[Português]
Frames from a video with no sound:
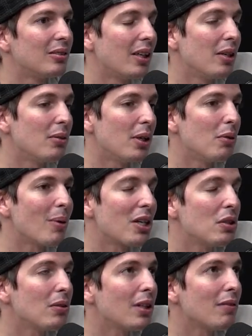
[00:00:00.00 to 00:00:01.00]
Eu, eu
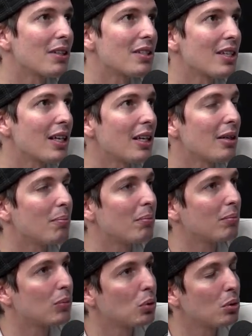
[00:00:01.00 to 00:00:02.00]
imagino que deva ser.
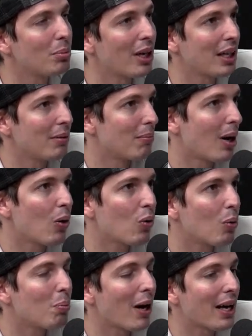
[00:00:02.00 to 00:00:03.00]
Tudo bem, mal
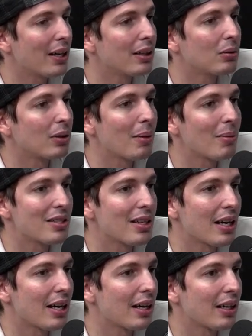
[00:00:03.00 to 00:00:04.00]
comparando, né? Mas
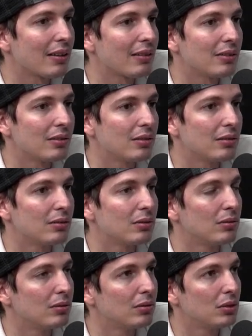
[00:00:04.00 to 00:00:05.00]
é.
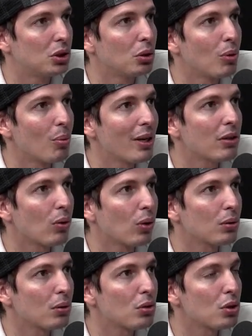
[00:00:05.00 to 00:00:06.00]
De um momento a
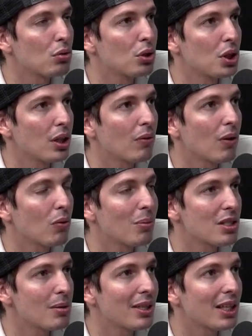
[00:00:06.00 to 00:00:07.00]
outro te surgiram
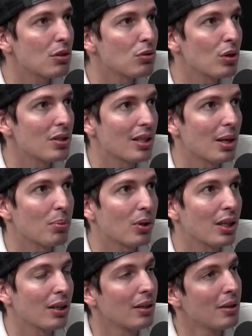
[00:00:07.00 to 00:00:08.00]
algumas limitações, até
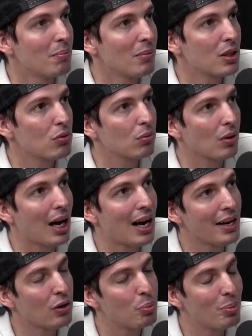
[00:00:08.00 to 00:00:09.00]
porque mesmo a
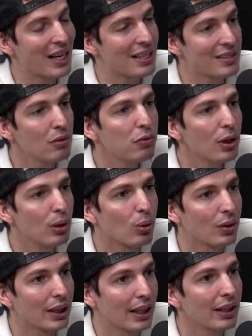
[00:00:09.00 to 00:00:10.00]
recuperação foi
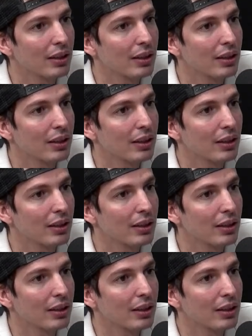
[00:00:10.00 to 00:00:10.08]
longa, né?